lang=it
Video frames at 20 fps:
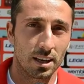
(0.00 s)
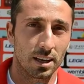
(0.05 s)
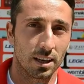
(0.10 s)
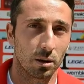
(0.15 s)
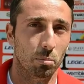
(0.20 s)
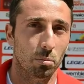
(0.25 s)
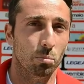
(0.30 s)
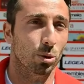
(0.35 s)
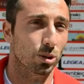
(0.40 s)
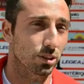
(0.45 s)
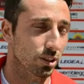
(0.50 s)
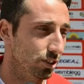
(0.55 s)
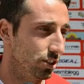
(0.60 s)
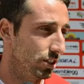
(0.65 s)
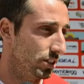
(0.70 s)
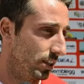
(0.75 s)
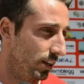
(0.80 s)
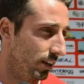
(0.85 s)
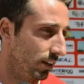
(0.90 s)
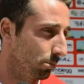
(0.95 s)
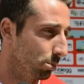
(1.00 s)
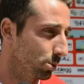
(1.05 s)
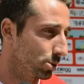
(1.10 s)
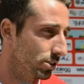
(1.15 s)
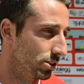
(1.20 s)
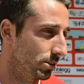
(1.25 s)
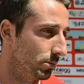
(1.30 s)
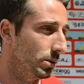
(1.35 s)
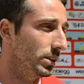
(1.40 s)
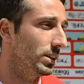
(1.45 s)
e poi se ci sarà la
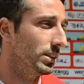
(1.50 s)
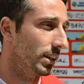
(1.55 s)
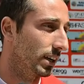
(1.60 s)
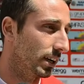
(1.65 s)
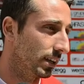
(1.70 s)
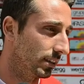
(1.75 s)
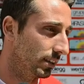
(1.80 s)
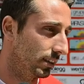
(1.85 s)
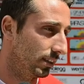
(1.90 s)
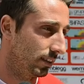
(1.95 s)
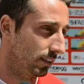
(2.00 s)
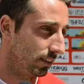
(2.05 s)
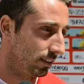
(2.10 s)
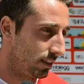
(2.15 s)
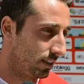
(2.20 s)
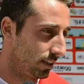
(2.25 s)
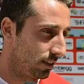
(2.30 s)
possibilità di,